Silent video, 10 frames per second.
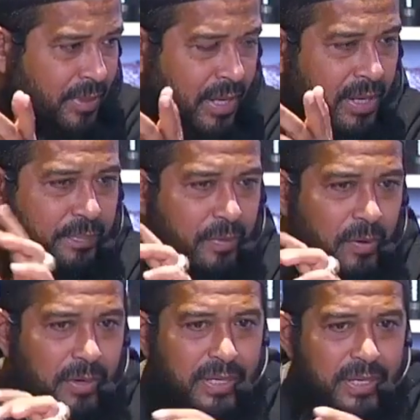
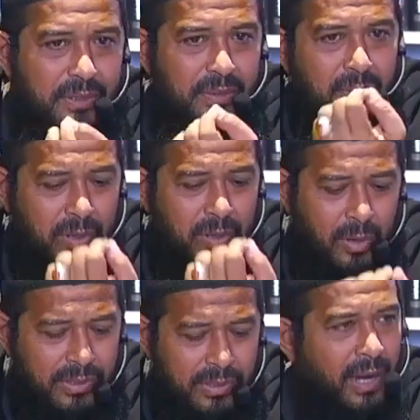Handphone itu
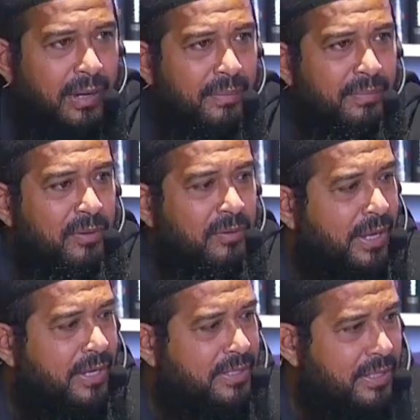kontak name
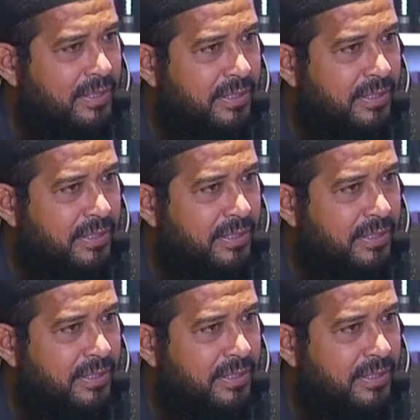UST